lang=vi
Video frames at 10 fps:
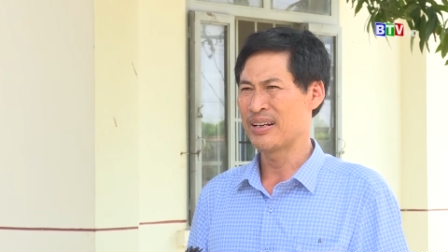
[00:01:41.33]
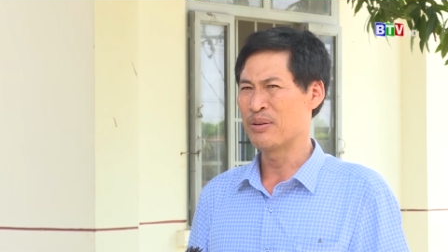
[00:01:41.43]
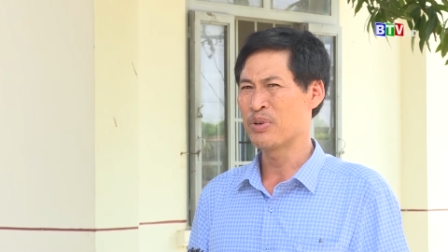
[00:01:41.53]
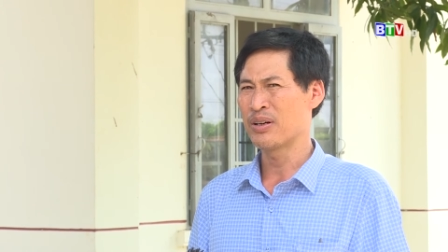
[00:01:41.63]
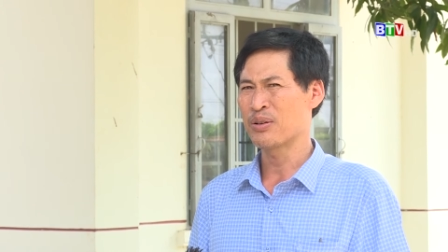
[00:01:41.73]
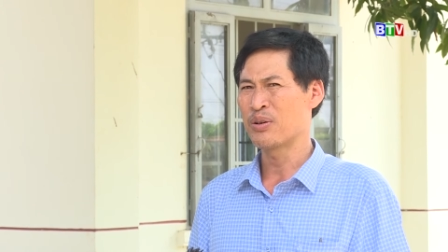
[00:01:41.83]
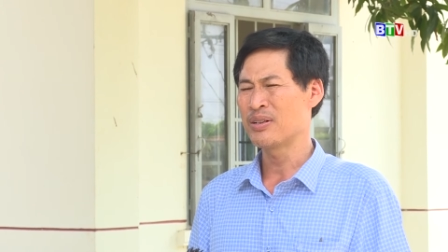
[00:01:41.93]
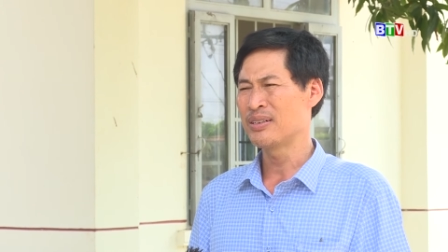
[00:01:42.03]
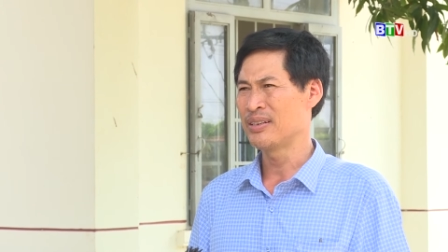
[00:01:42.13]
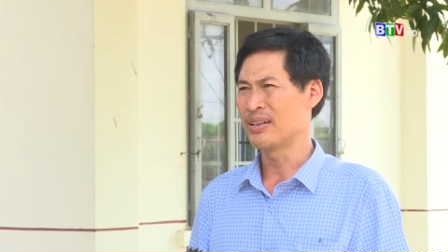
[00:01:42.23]
Nếu mà
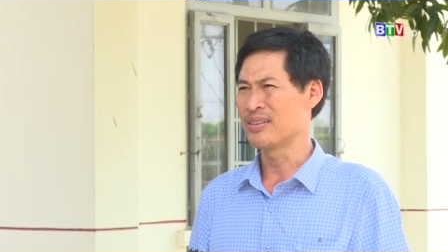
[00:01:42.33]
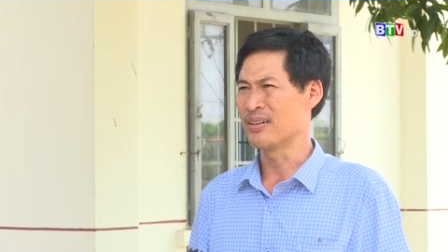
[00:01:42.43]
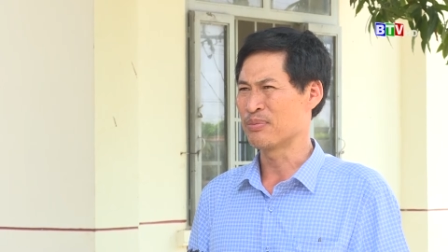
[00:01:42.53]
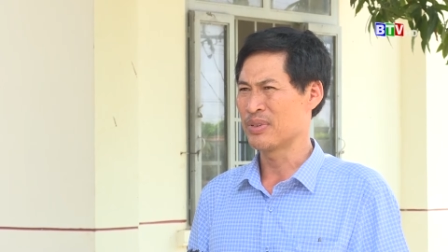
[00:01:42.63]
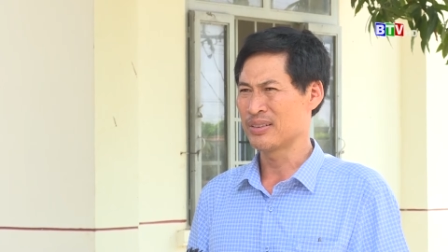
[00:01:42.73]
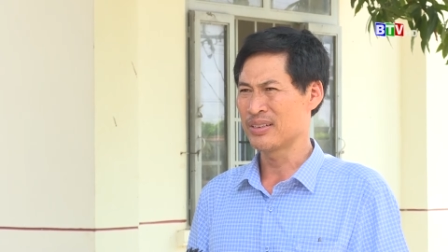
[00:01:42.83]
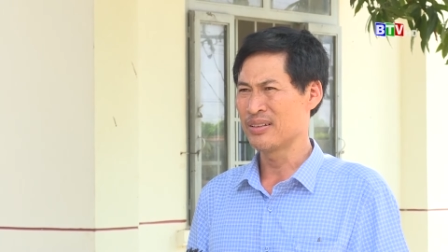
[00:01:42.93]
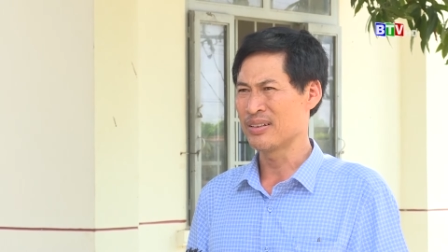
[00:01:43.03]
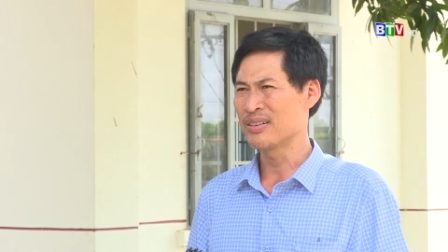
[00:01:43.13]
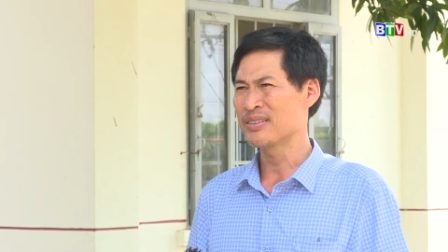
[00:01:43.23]
có cái hiện tượng mà
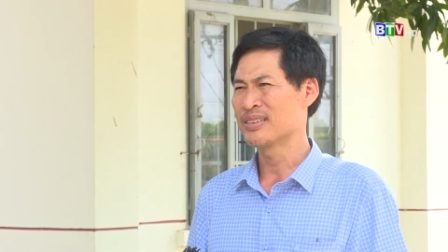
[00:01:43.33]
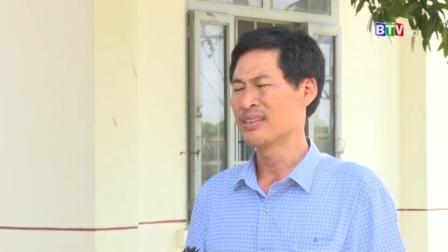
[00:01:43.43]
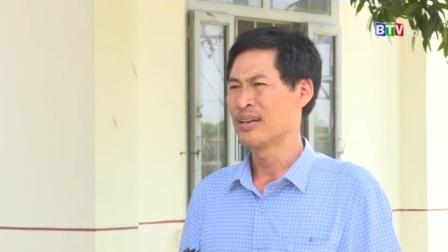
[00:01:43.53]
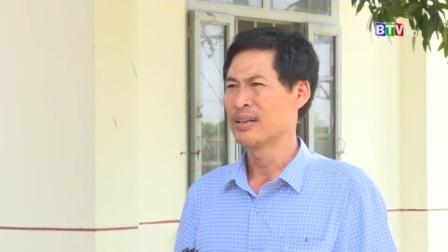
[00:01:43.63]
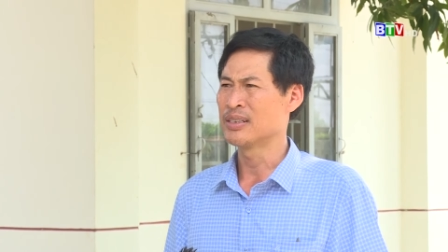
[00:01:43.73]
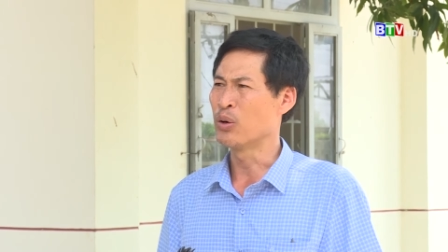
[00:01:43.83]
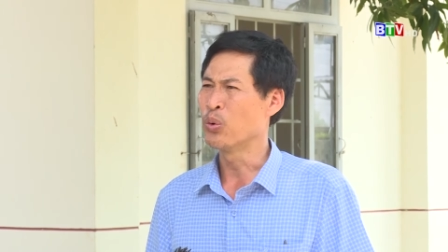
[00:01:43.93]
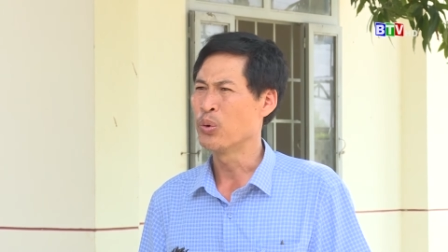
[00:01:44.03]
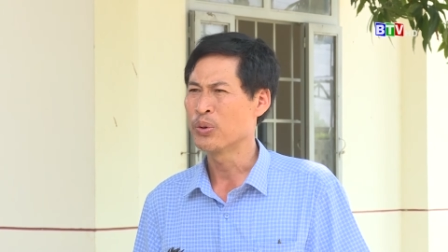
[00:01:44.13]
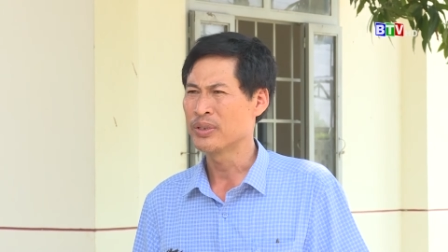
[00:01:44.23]
chất lượng nước
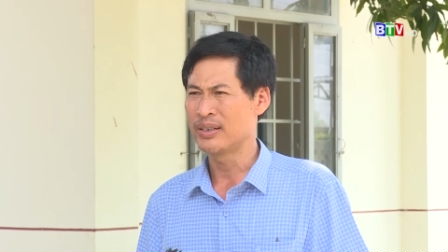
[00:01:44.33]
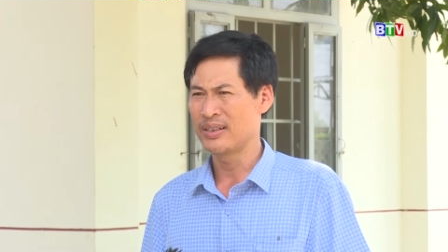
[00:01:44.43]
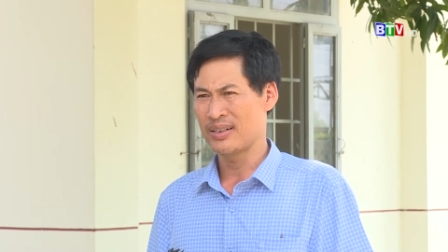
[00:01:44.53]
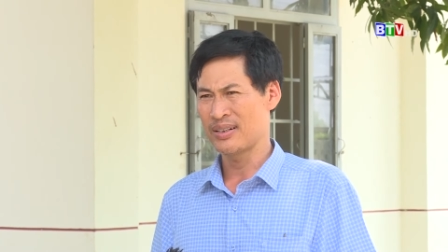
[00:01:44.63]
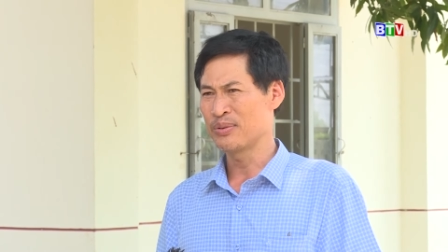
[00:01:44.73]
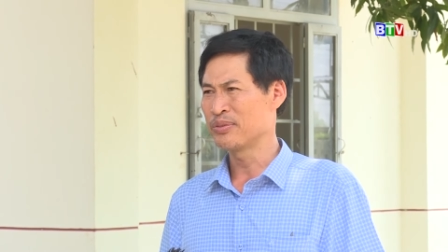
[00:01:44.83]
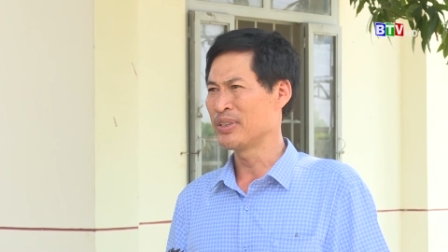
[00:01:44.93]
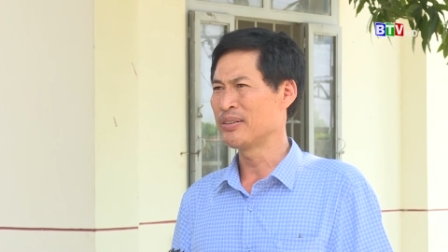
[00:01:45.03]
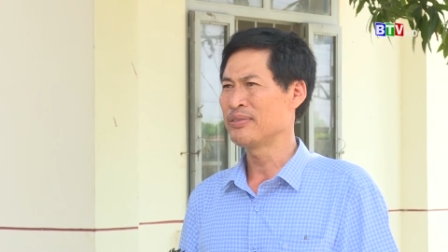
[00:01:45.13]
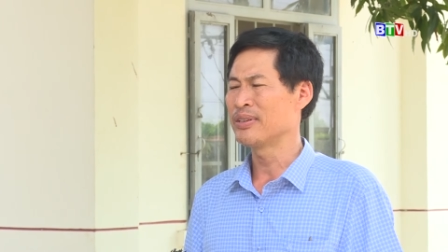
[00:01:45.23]
xấu thì
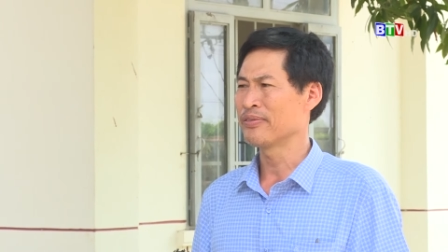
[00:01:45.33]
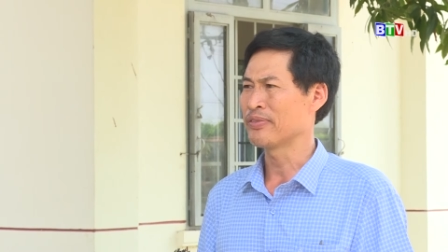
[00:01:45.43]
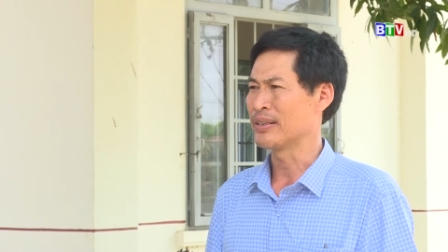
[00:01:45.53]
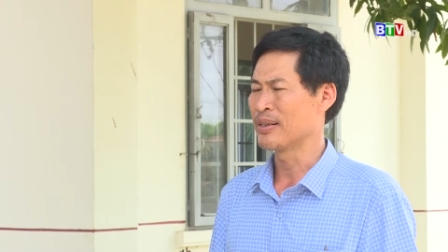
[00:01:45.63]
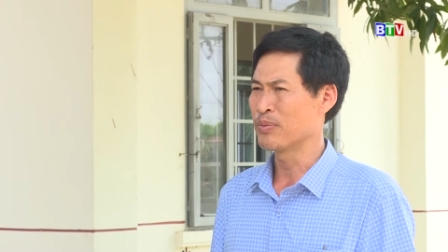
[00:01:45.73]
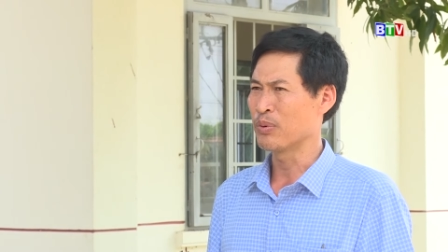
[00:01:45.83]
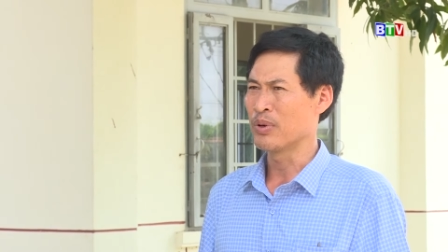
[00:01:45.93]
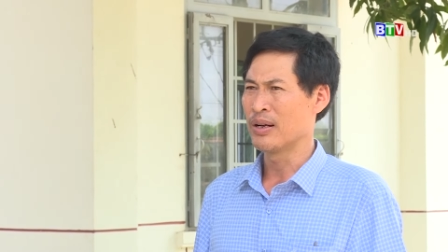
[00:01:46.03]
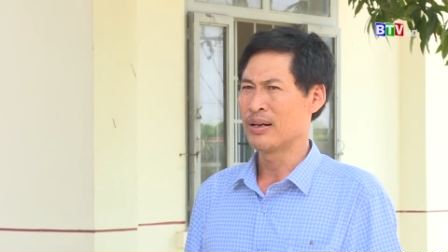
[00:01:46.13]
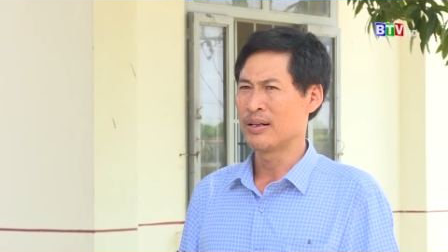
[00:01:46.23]
cũng vẫn phải tiếp tục
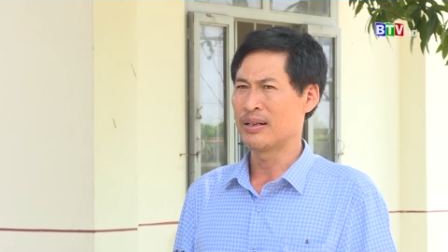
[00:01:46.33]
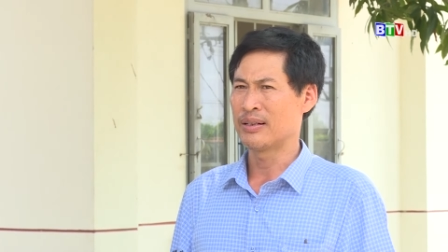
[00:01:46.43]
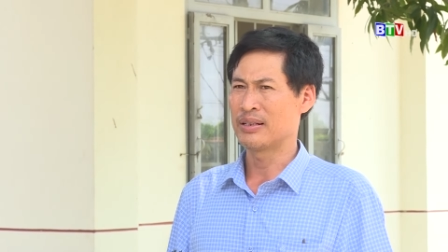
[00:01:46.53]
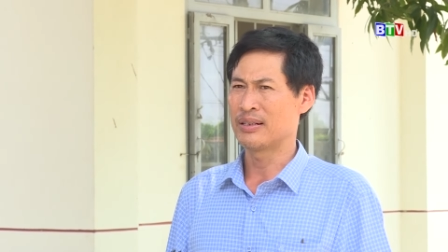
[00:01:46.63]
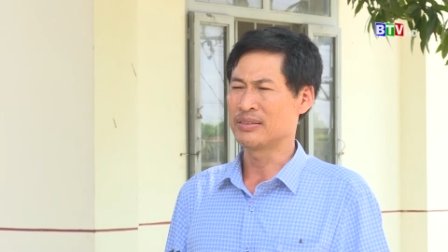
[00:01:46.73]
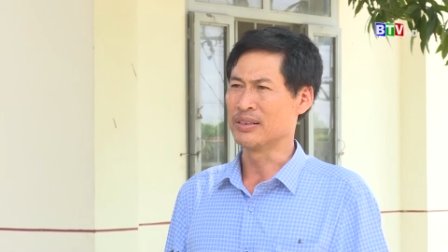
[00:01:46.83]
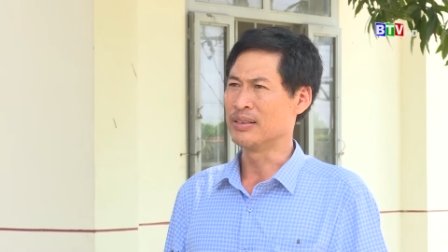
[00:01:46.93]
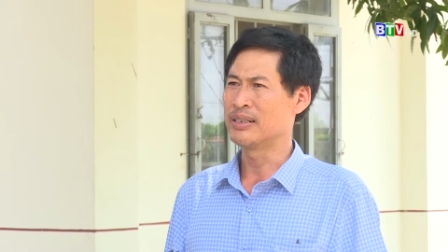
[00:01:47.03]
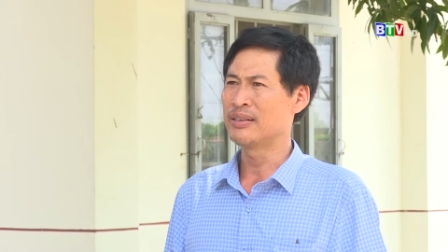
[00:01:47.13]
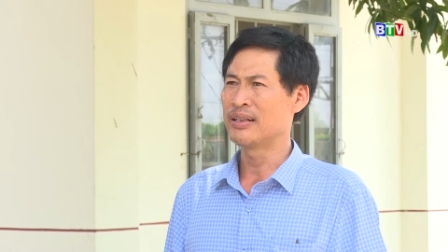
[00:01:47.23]
là
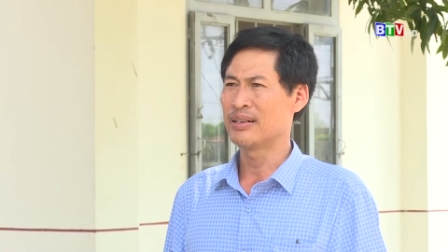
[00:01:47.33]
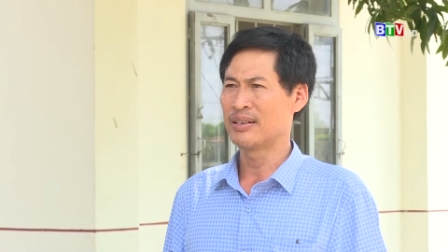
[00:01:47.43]
xử lý